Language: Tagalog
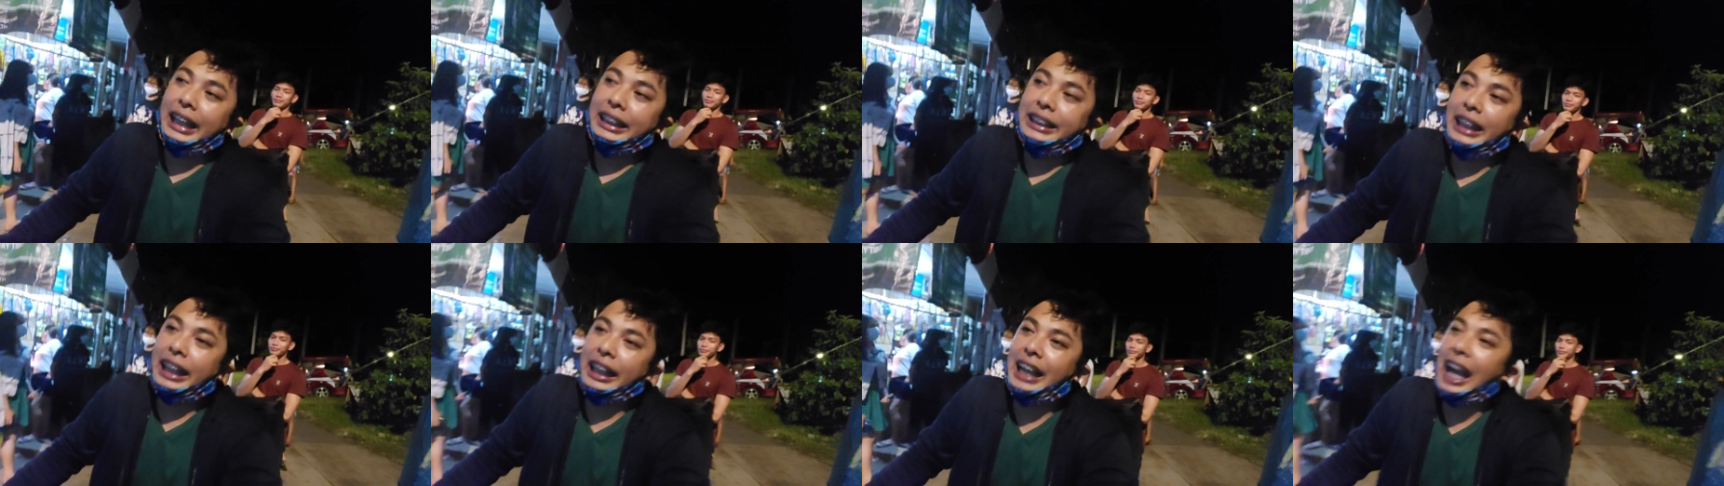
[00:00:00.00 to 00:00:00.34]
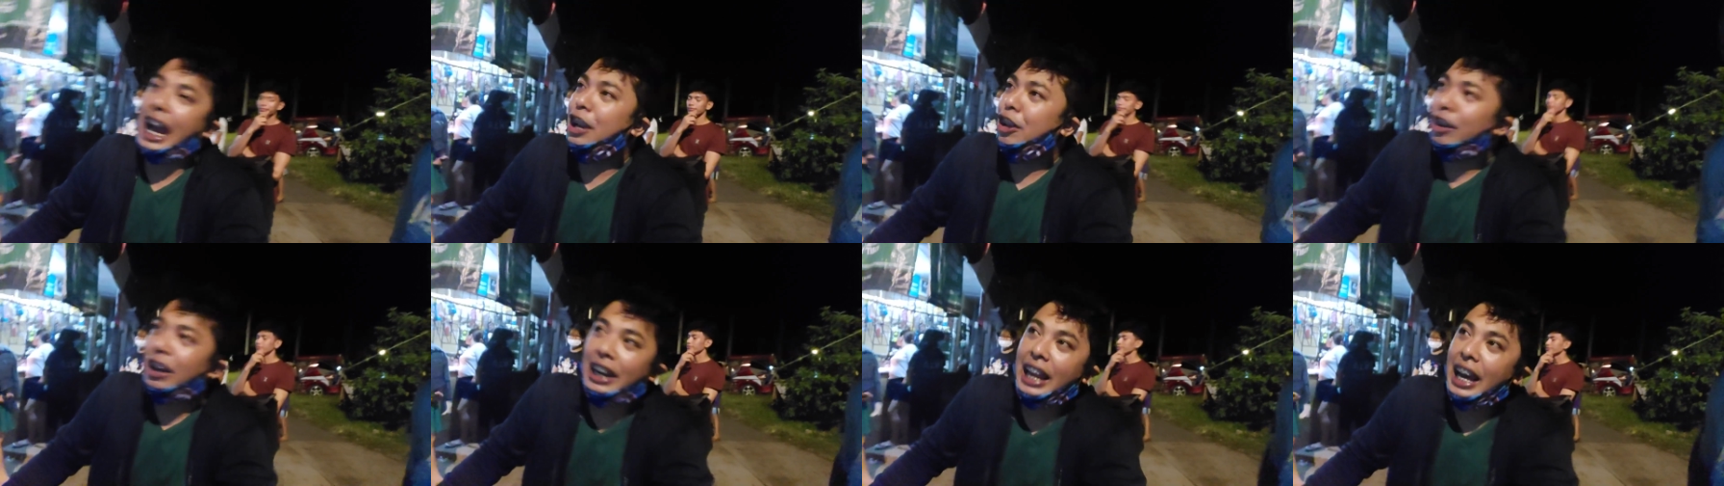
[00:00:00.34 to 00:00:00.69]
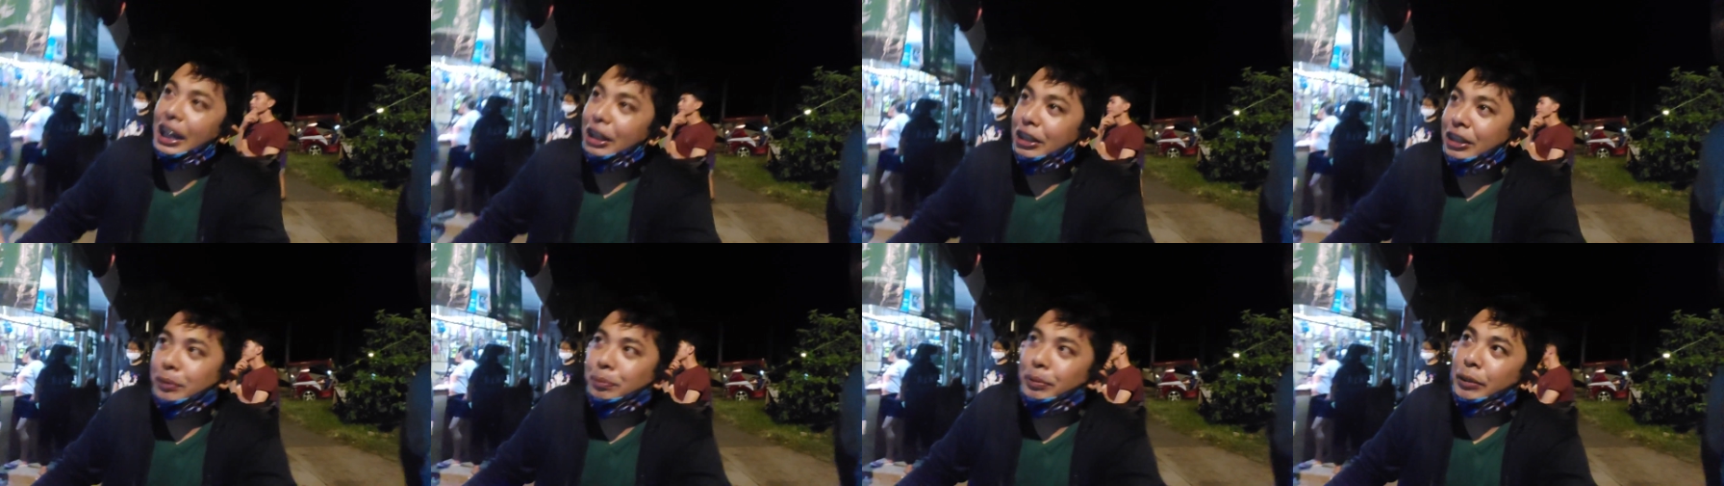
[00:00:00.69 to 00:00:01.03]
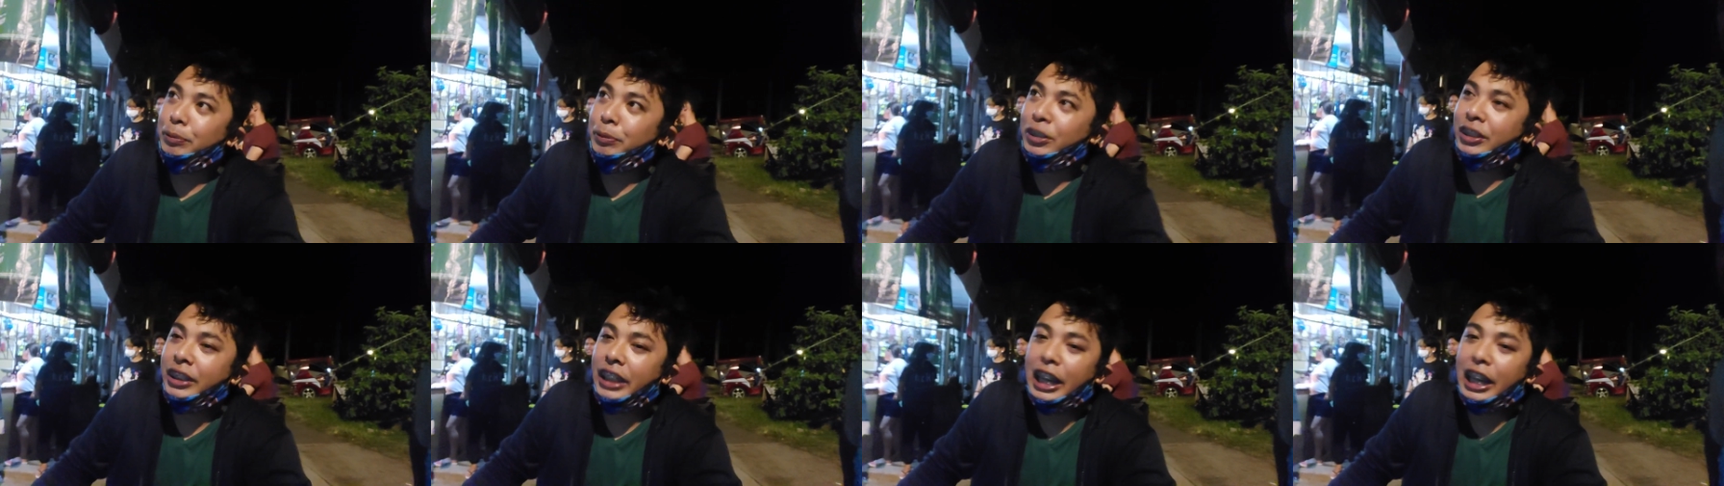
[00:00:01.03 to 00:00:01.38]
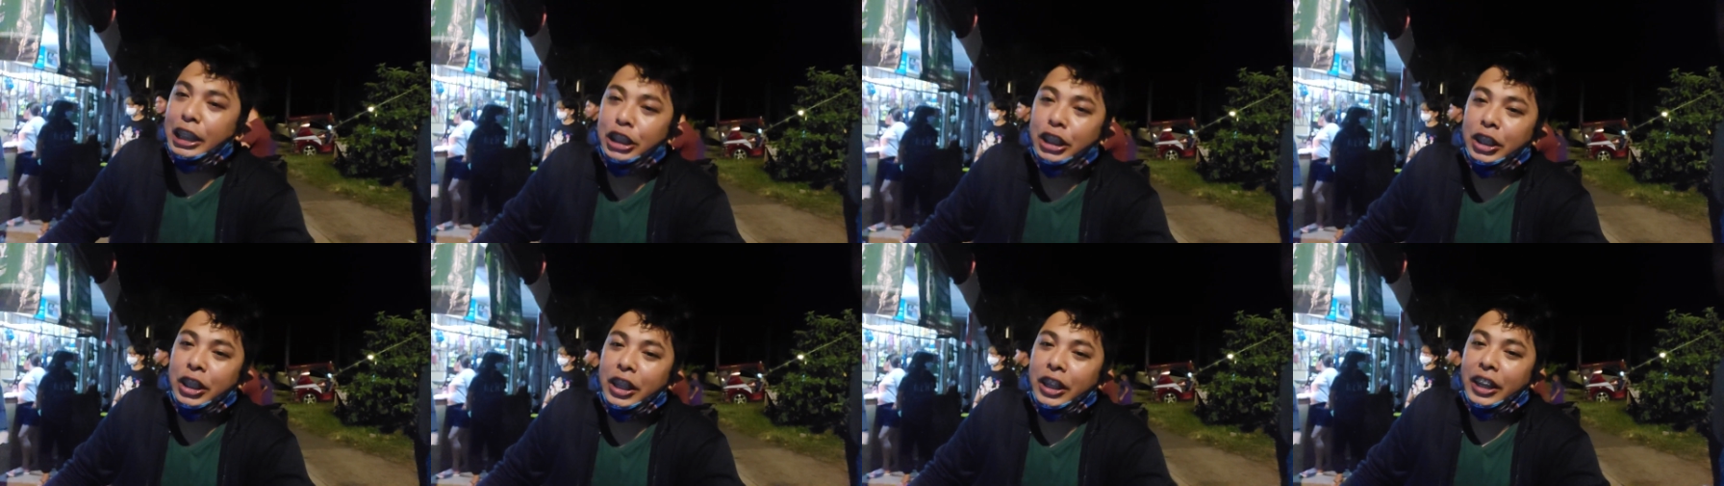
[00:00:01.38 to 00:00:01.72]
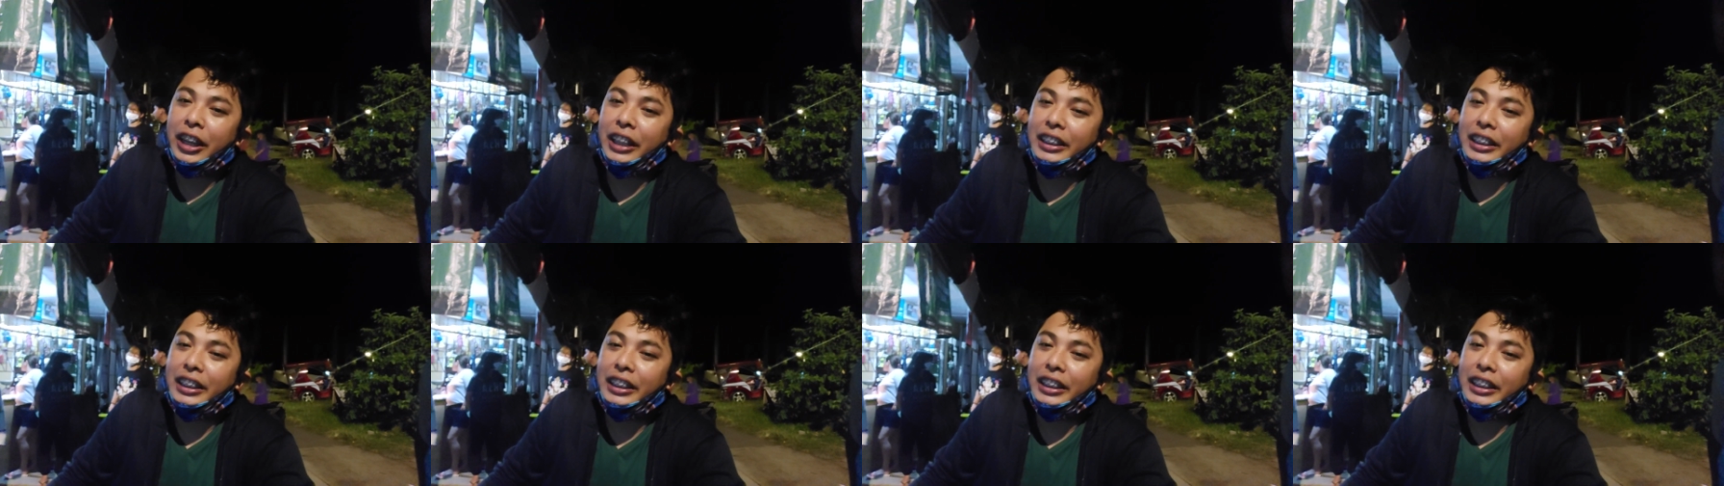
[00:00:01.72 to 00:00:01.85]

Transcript: Pinoy. Eh? Gaano kalayo nung pinunta nyo?